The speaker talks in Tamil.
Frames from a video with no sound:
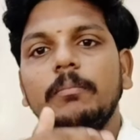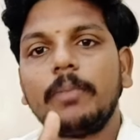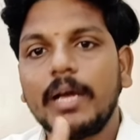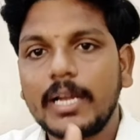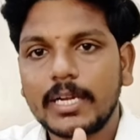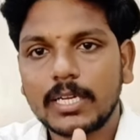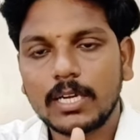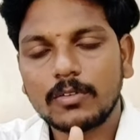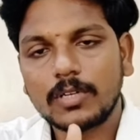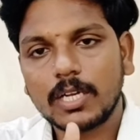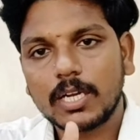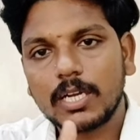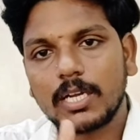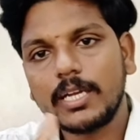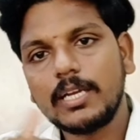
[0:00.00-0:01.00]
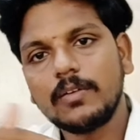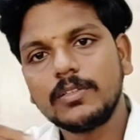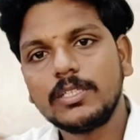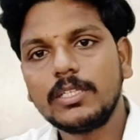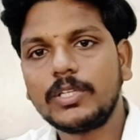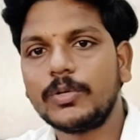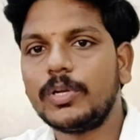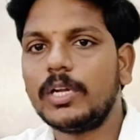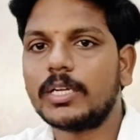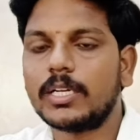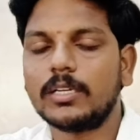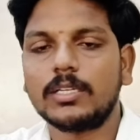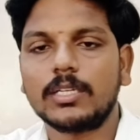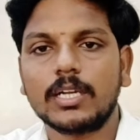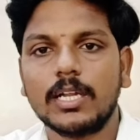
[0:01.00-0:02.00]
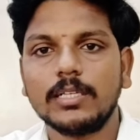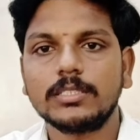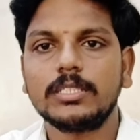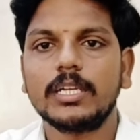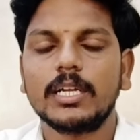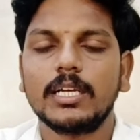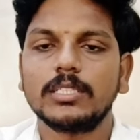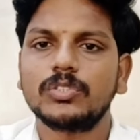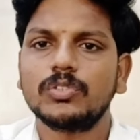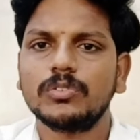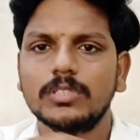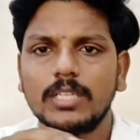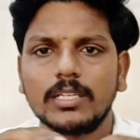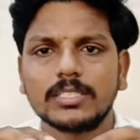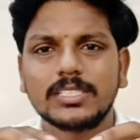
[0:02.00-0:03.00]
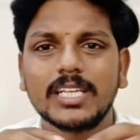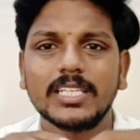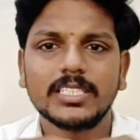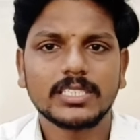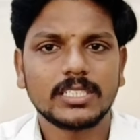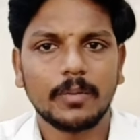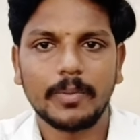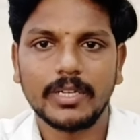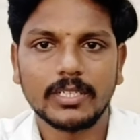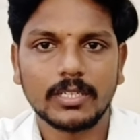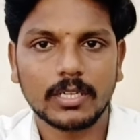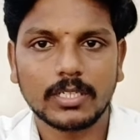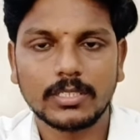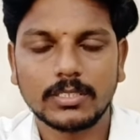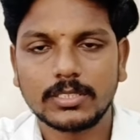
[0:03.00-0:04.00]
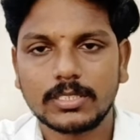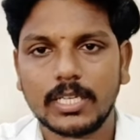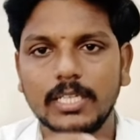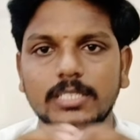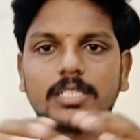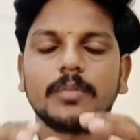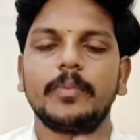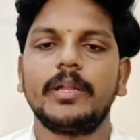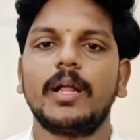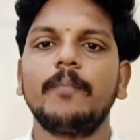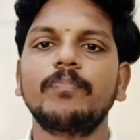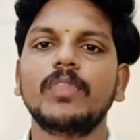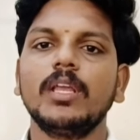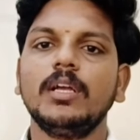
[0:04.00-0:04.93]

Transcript: பைலேட்டராக நடக்கலாம் இல்லை வந்து யூனிலேட்டராக நடக்கலாம் சரிங்களா ஸோ இதில் ஸ்டேஜஸ் அப்படின்னு இருக்குது ஸ்டேஜஸ் அப்படின்னா